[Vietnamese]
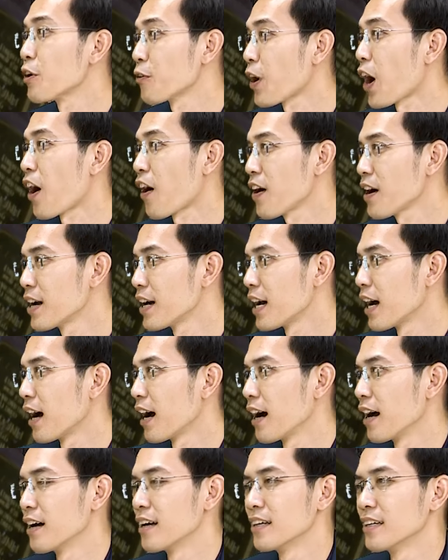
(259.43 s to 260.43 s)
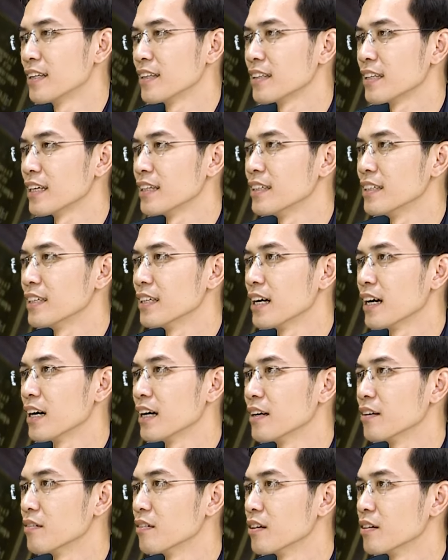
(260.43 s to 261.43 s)
có à, thì
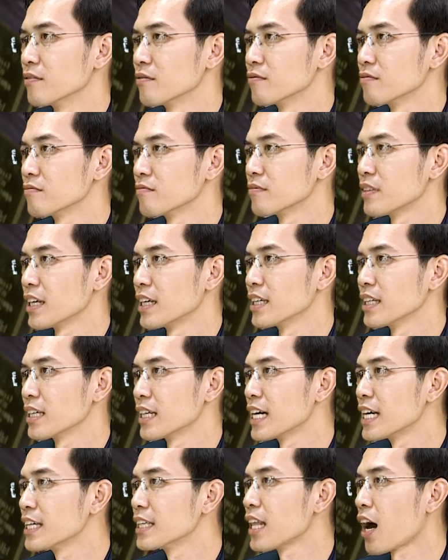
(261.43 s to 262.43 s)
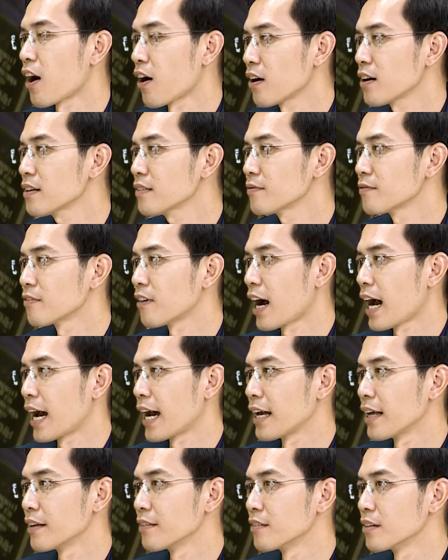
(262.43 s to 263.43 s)
à, thì khi đó
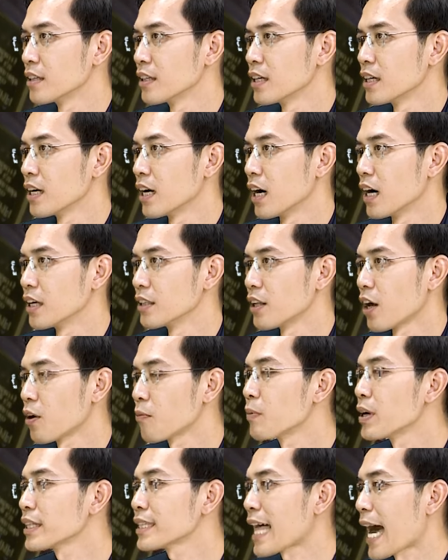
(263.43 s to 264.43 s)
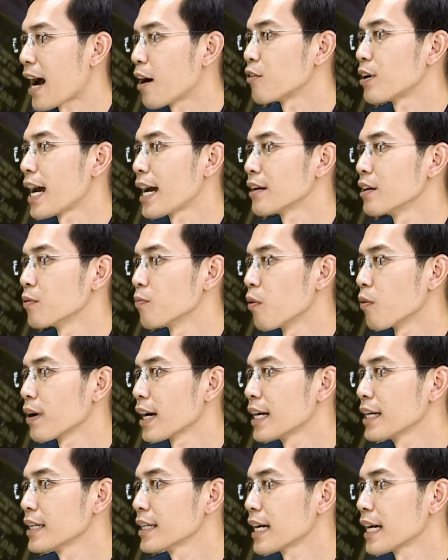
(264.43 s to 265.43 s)
và à, nó mới tạo ra được một
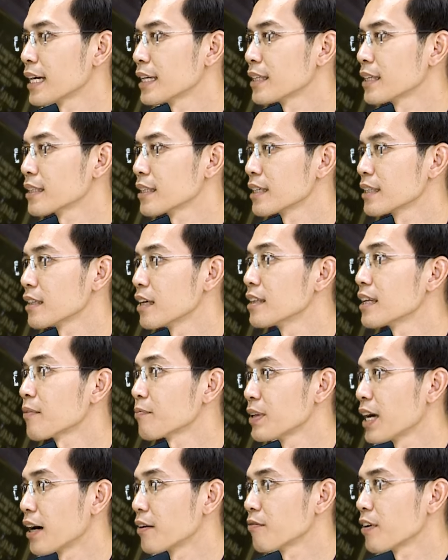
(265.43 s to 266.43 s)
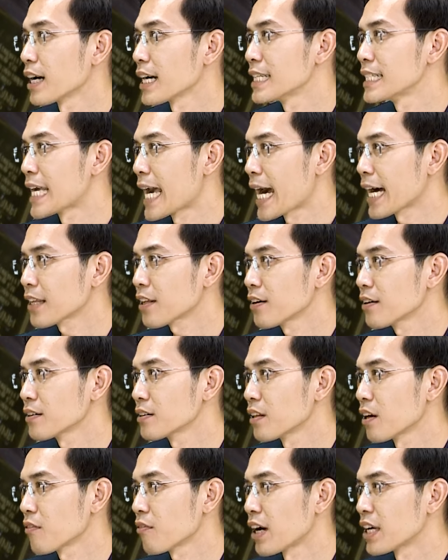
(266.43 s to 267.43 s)
cái cái tính hấp dẫn và cái giá nó
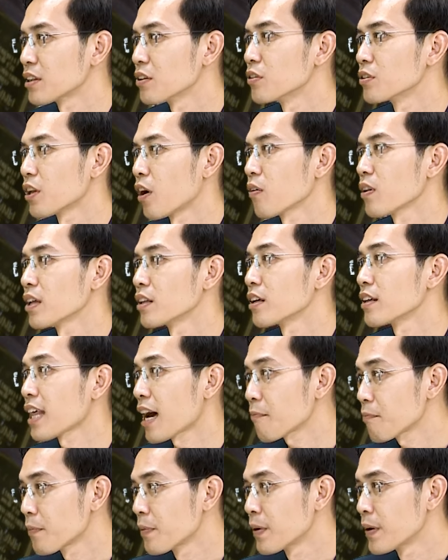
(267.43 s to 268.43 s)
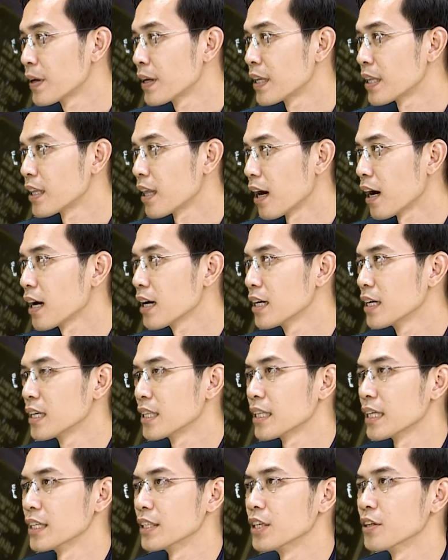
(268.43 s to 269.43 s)
nó phải tương đối là nó thấp vâng. đó
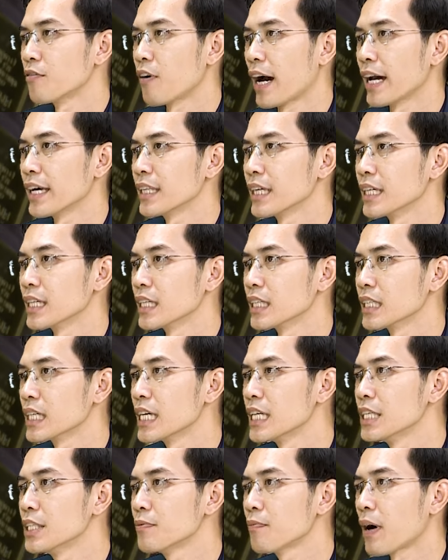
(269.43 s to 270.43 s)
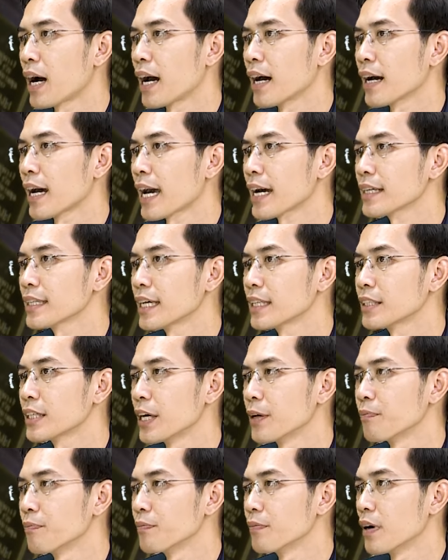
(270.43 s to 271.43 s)
thì như vậy thì ừ. khi mà các doanh
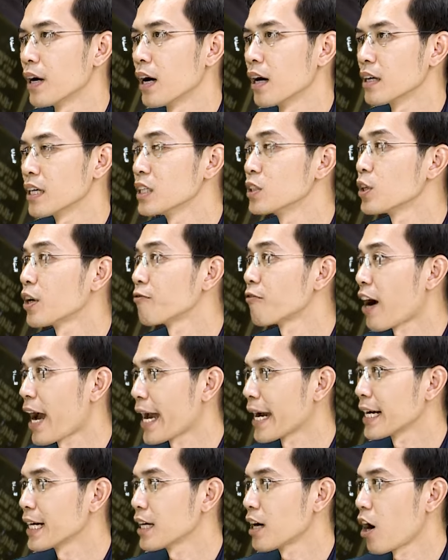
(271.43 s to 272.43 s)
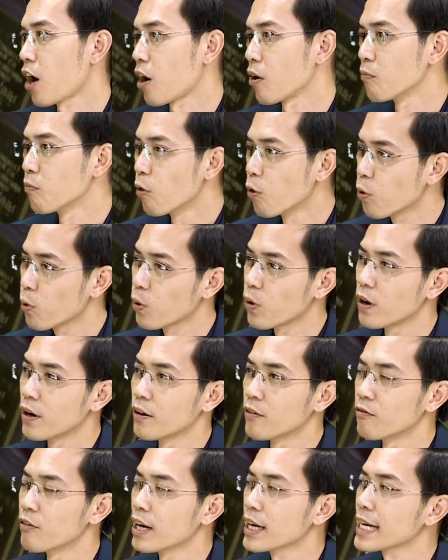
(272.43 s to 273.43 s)
nghiệp à, kinh doanh vàng á, họ mua
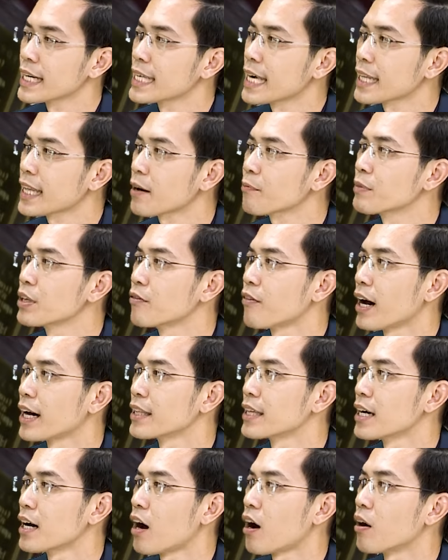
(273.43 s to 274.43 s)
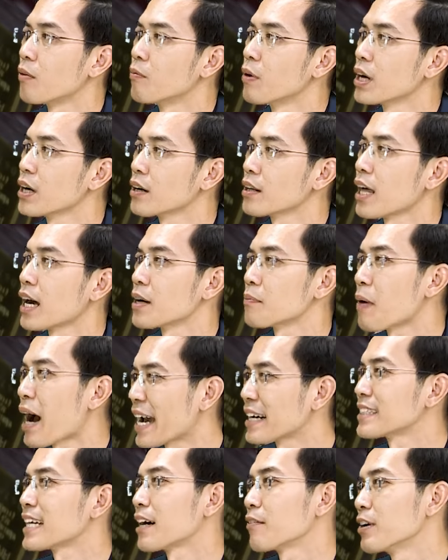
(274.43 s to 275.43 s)
với cái giá thấp như vậy thì họ mới có thể
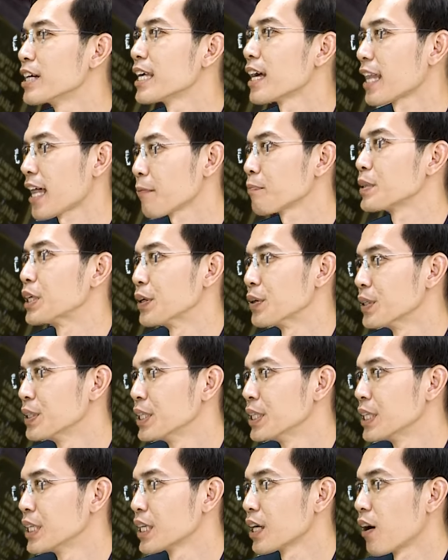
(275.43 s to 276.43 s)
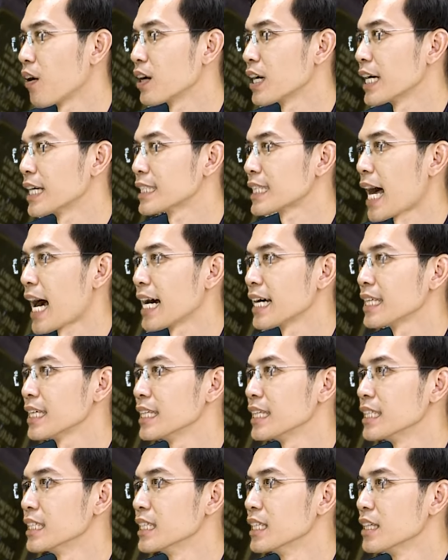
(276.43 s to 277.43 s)
bán ra với giá thấp được còn hiện tại
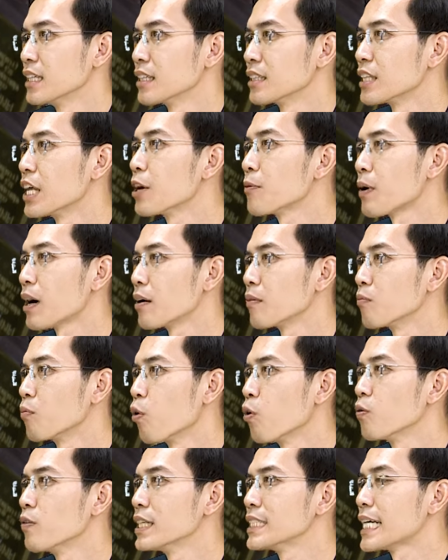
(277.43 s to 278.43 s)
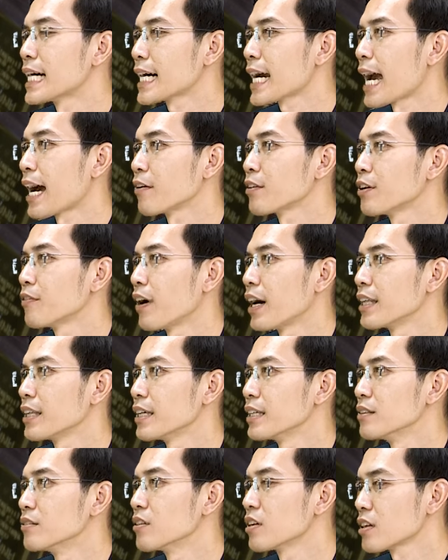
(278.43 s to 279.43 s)
thì nếu mà mua với giá cao như vậy
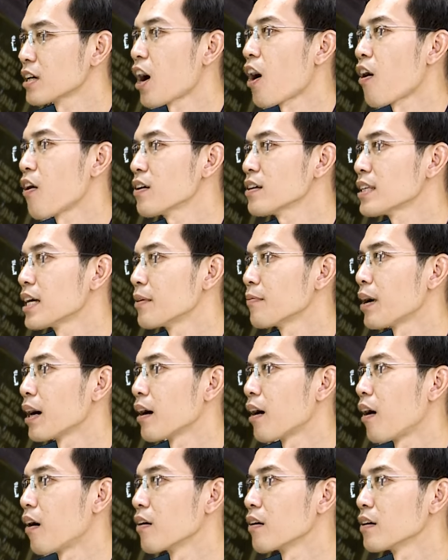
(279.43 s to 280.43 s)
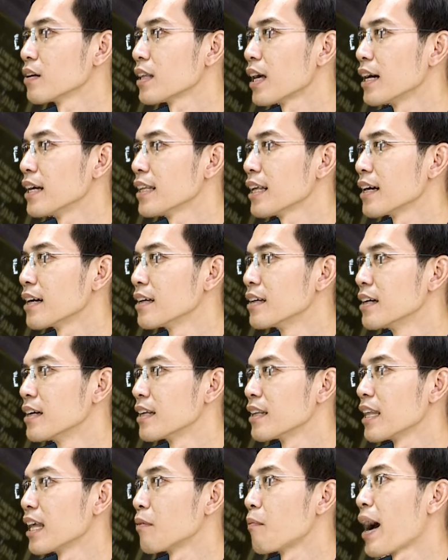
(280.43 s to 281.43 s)
thì rất khó để mà họ có thể là
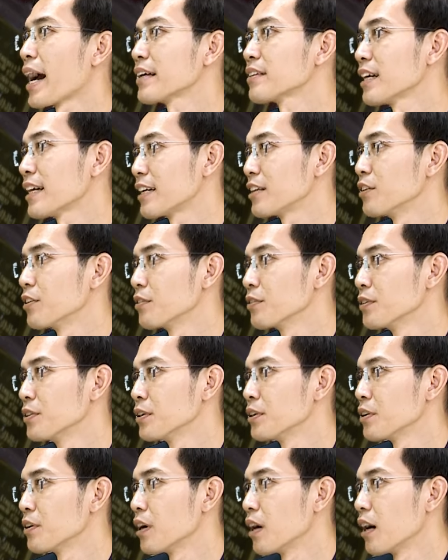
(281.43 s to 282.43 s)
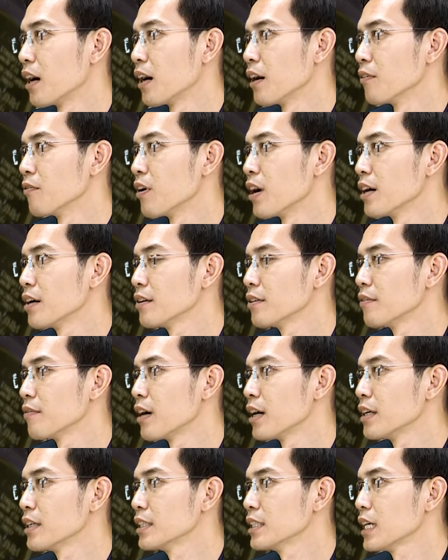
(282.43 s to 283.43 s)
là bán ra được vâng. à, với
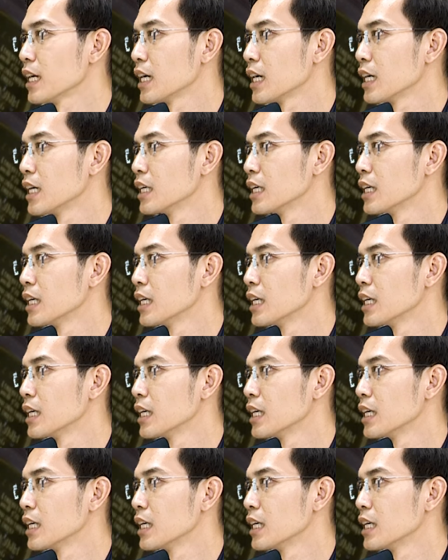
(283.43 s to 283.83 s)
với à,